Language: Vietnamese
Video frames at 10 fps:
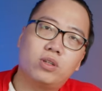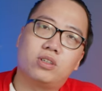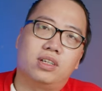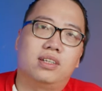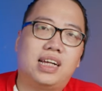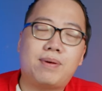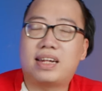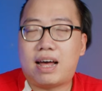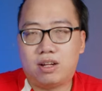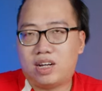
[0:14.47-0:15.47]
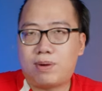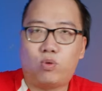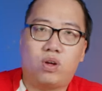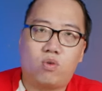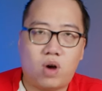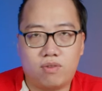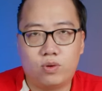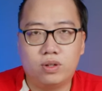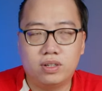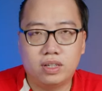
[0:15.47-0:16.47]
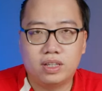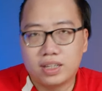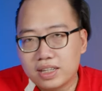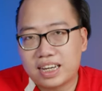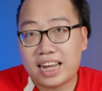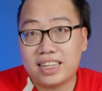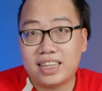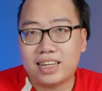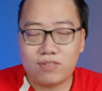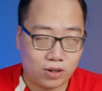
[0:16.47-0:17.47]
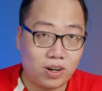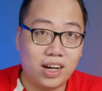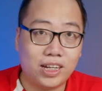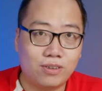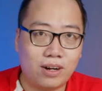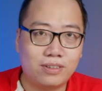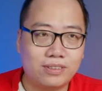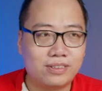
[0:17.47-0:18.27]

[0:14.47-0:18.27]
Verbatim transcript: luôn rồi các bạn đào được các bạn hòa vốn nghe thì có vẻ có lời đúng không